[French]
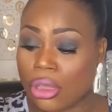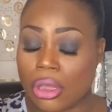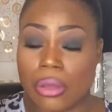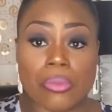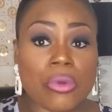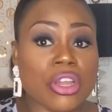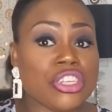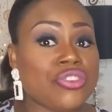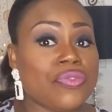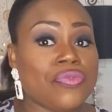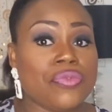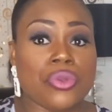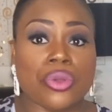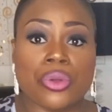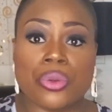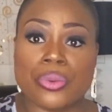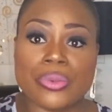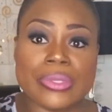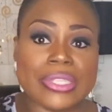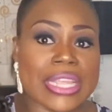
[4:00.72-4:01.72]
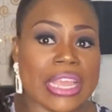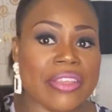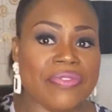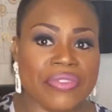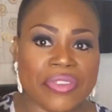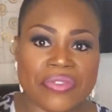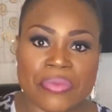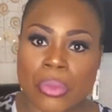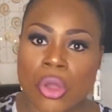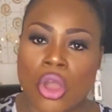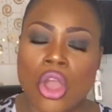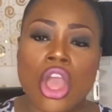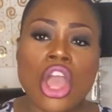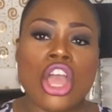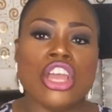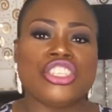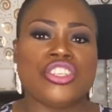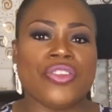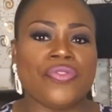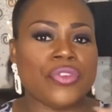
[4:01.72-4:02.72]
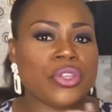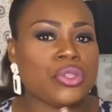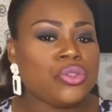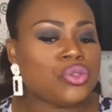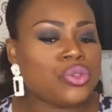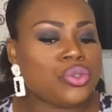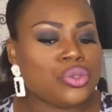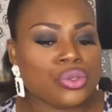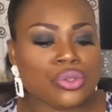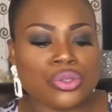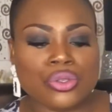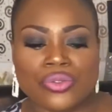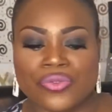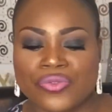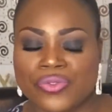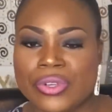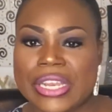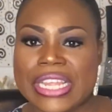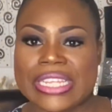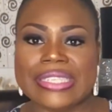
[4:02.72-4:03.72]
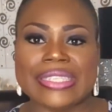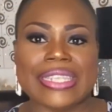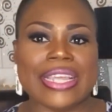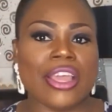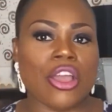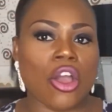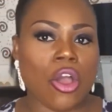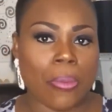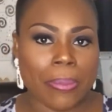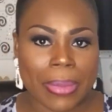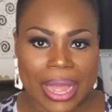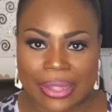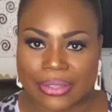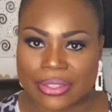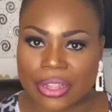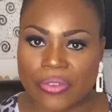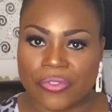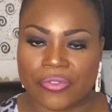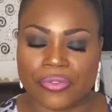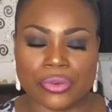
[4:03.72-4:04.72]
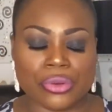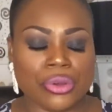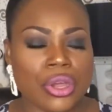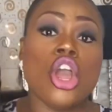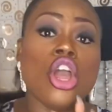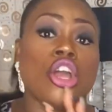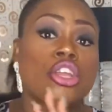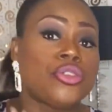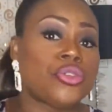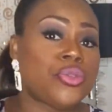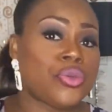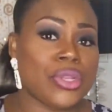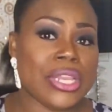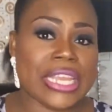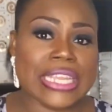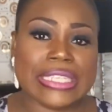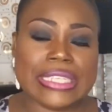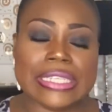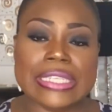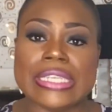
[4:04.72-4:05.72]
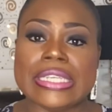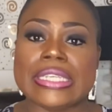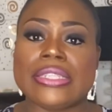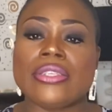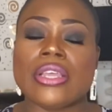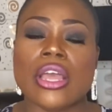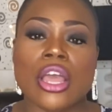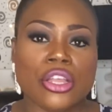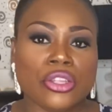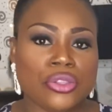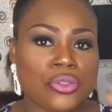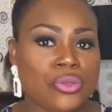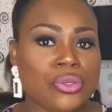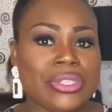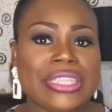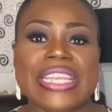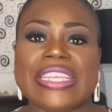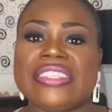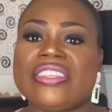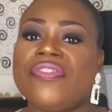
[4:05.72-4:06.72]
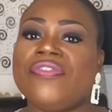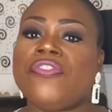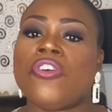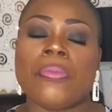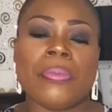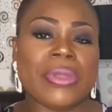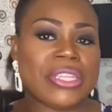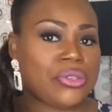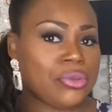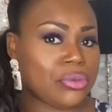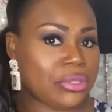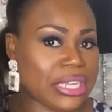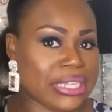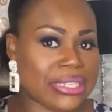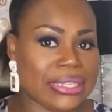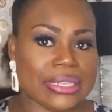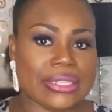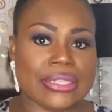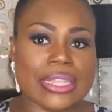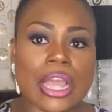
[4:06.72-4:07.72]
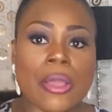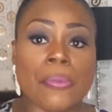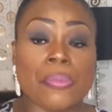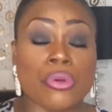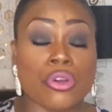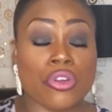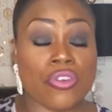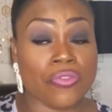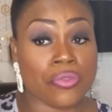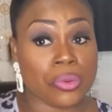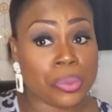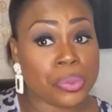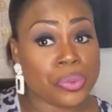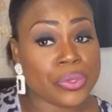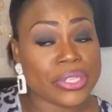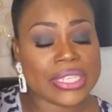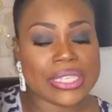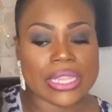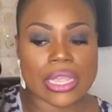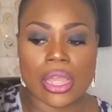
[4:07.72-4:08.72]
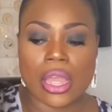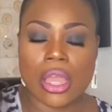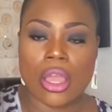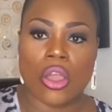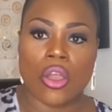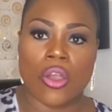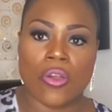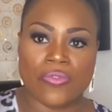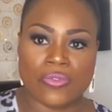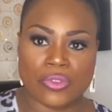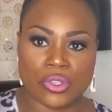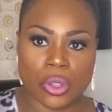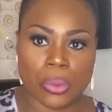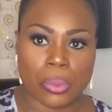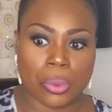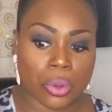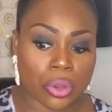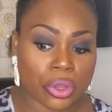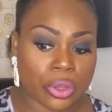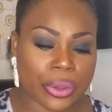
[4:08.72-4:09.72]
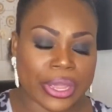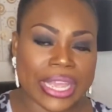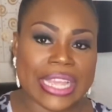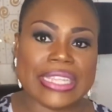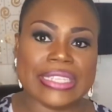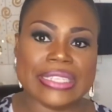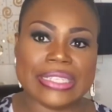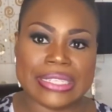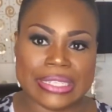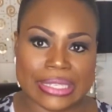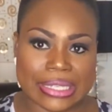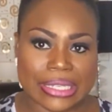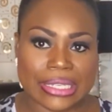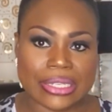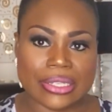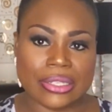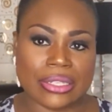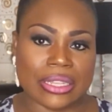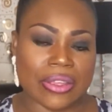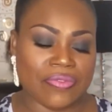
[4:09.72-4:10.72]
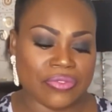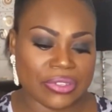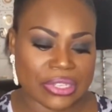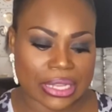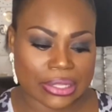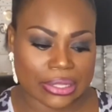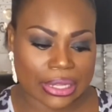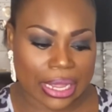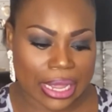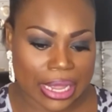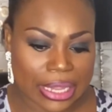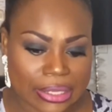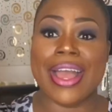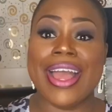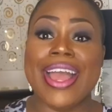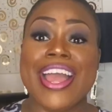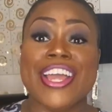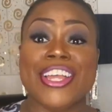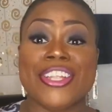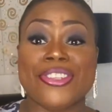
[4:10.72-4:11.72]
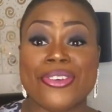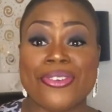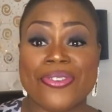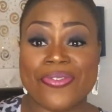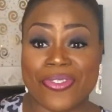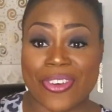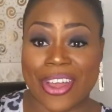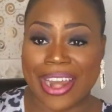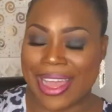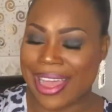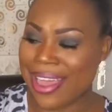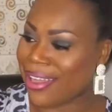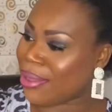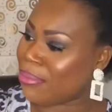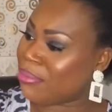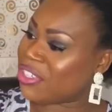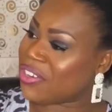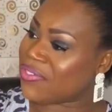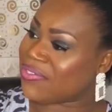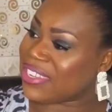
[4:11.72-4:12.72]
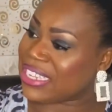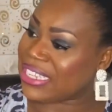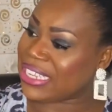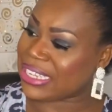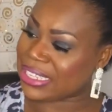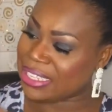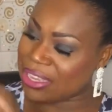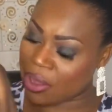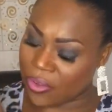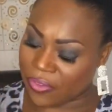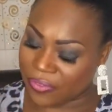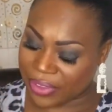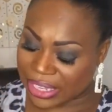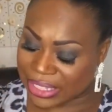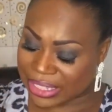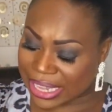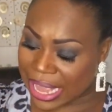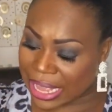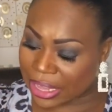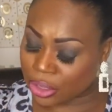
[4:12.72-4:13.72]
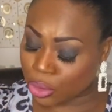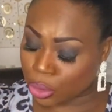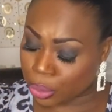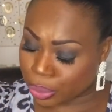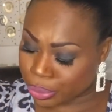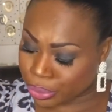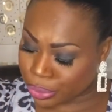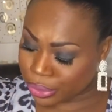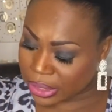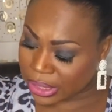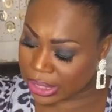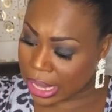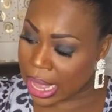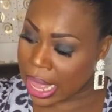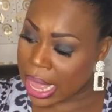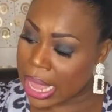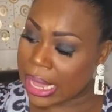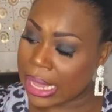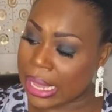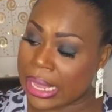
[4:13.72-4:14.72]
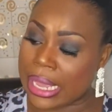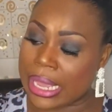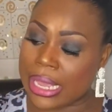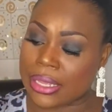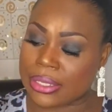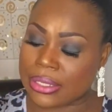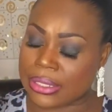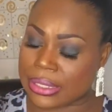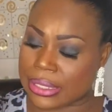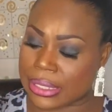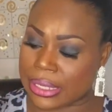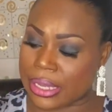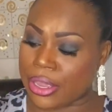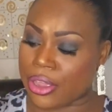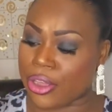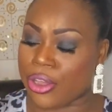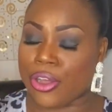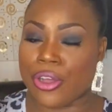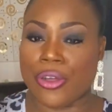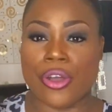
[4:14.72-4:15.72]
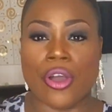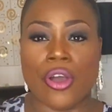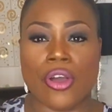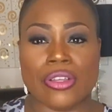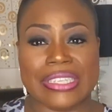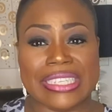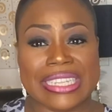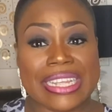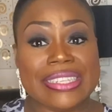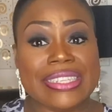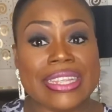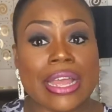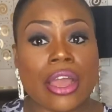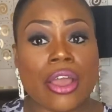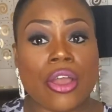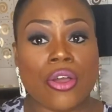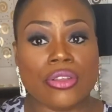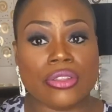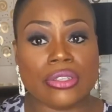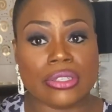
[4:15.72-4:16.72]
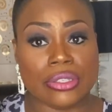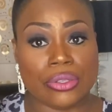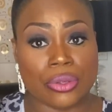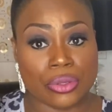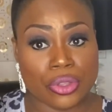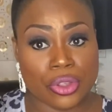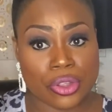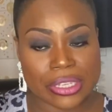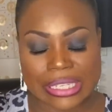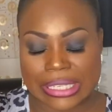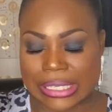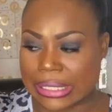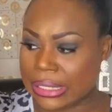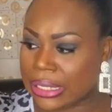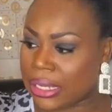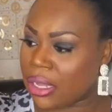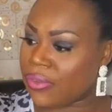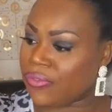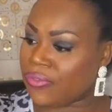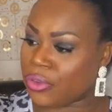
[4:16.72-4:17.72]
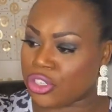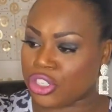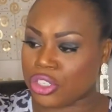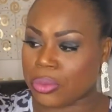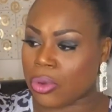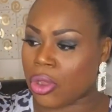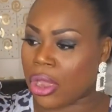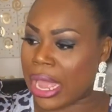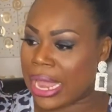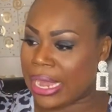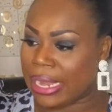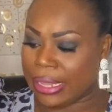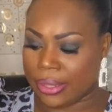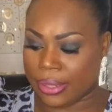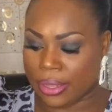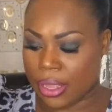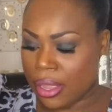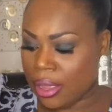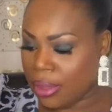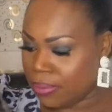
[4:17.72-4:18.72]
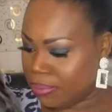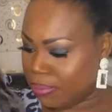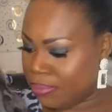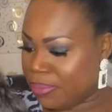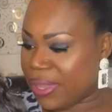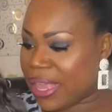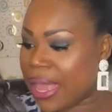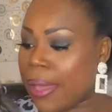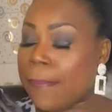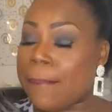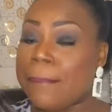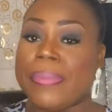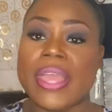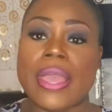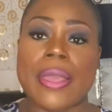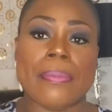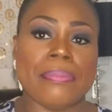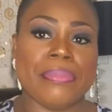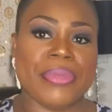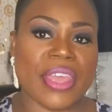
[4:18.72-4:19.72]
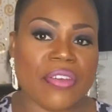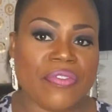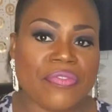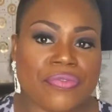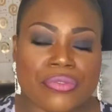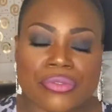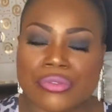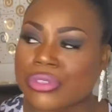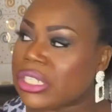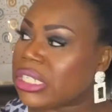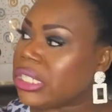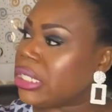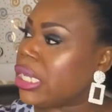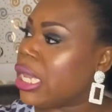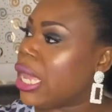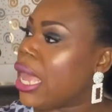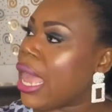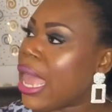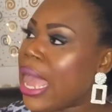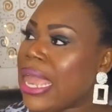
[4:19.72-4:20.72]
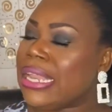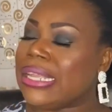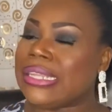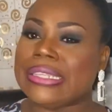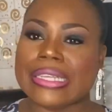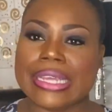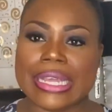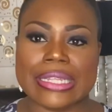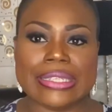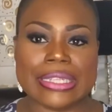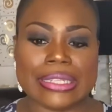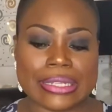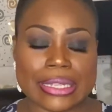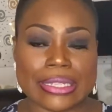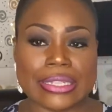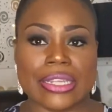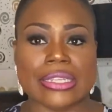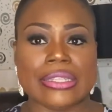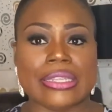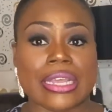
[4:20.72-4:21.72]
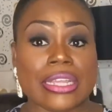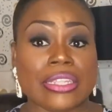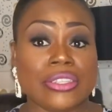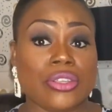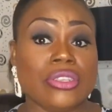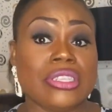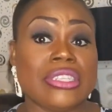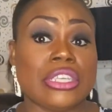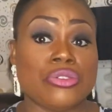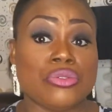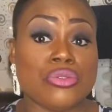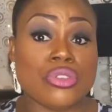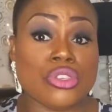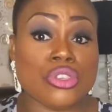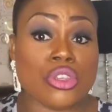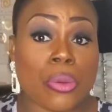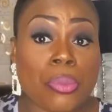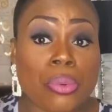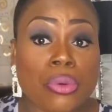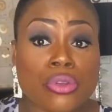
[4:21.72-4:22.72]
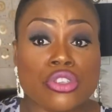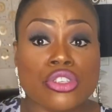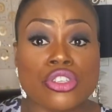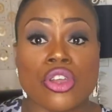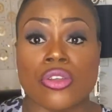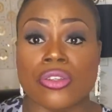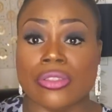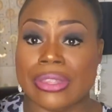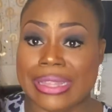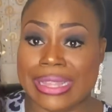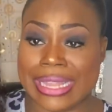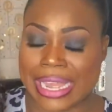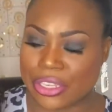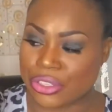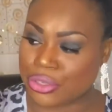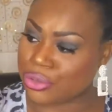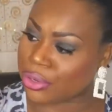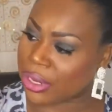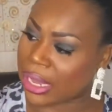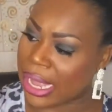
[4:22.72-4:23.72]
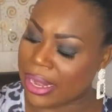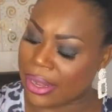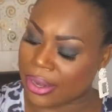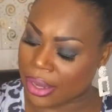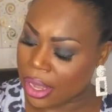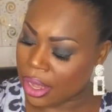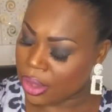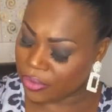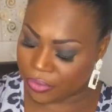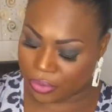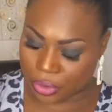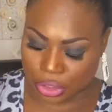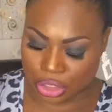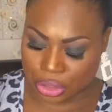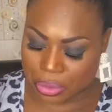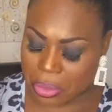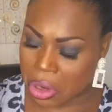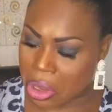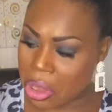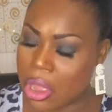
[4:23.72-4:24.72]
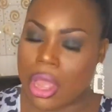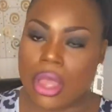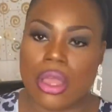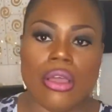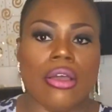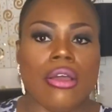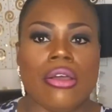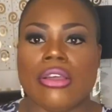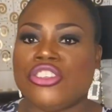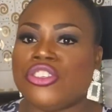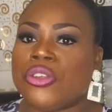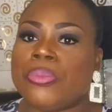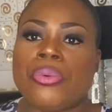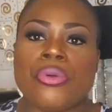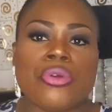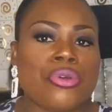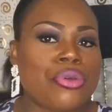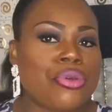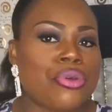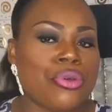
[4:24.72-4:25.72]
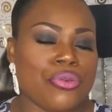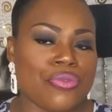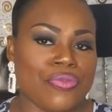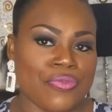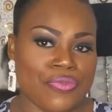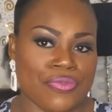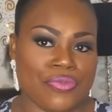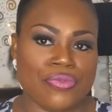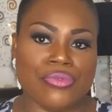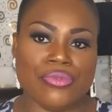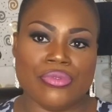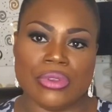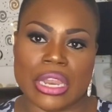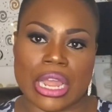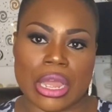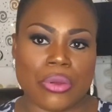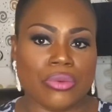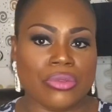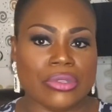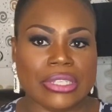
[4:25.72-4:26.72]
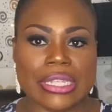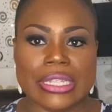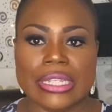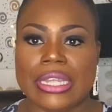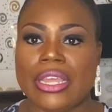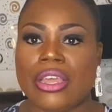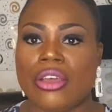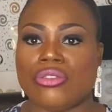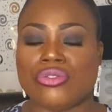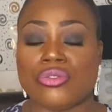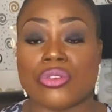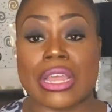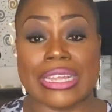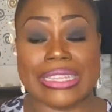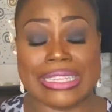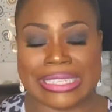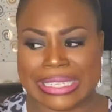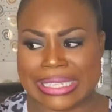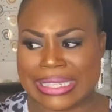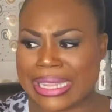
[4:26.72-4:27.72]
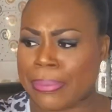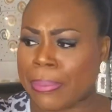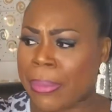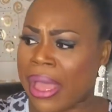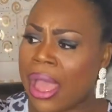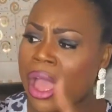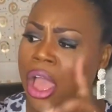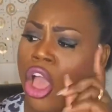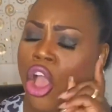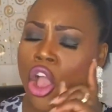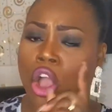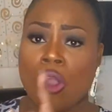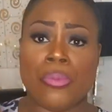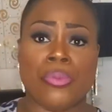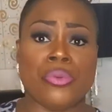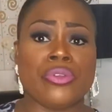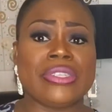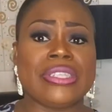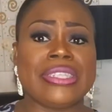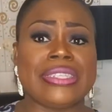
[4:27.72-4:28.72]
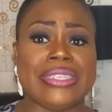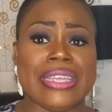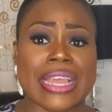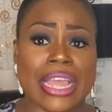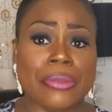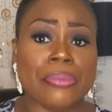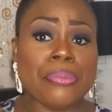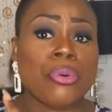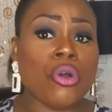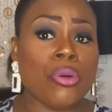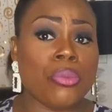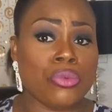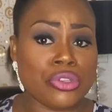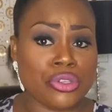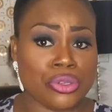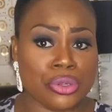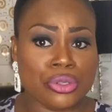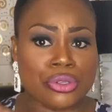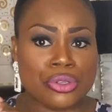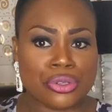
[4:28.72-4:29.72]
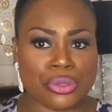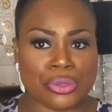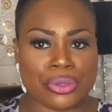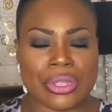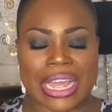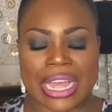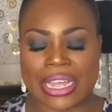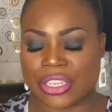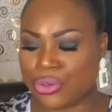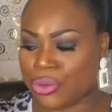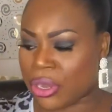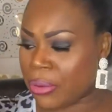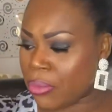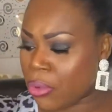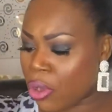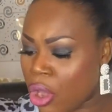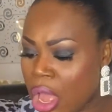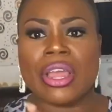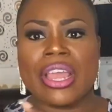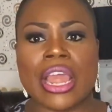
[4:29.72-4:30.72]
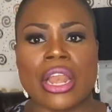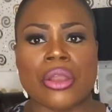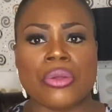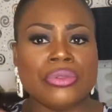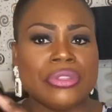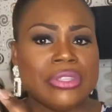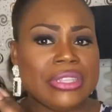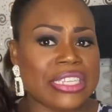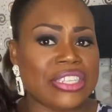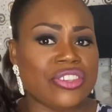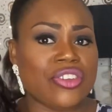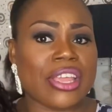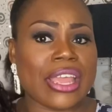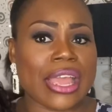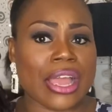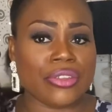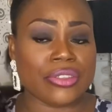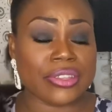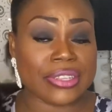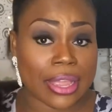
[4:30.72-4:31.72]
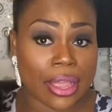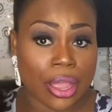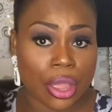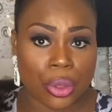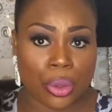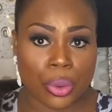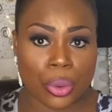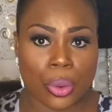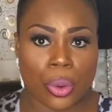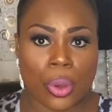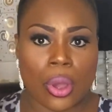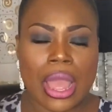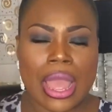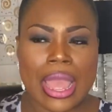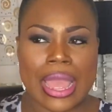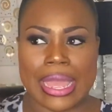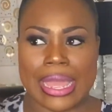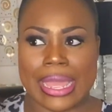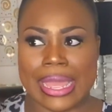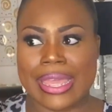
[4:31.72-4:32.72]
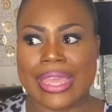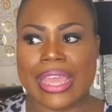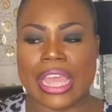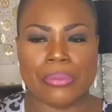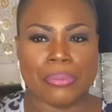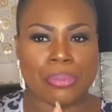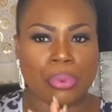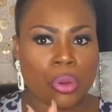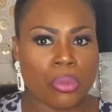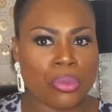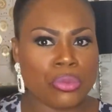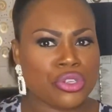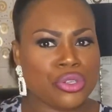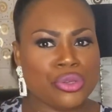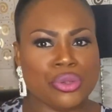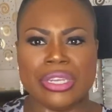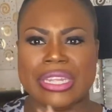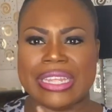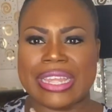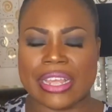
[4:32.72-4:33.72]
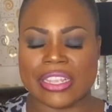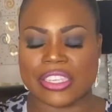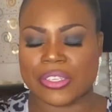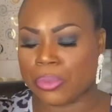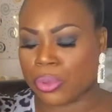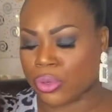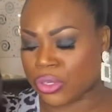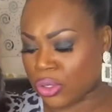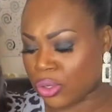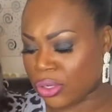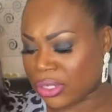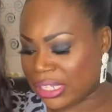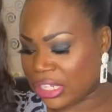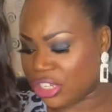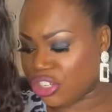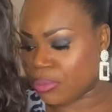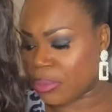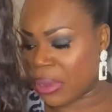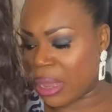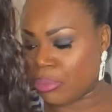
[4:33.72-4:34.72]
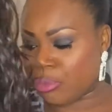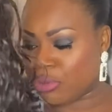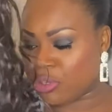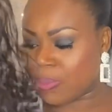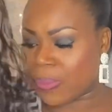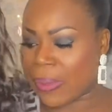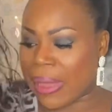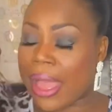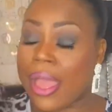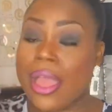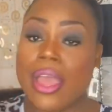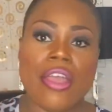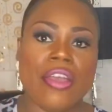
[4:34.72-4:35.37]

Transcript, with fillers: moi, je vous le conseille vivement. Je vais tout vous laisser en barre d'infos, tous les sites, toutes les informations nécessaires pour que vous puissiez euh, vous en procurer si ça vous intéresse. Donc voilà, comme je vous ai dit, c'est en 24 pouces et c'est euh, en 150 de densité. Franchement, elle est bien, bien, bien fournie. Elle est très, très, très intéressante. C'est du 100% naturel. Franchement, euh, je peux que vous la conseiller. En tout cas, n'hésitez pas. En plus, il y a une promotion dessus actuellement. Elle coûte 241 euros et il y a une promotion de 15% si je m'abuse pas.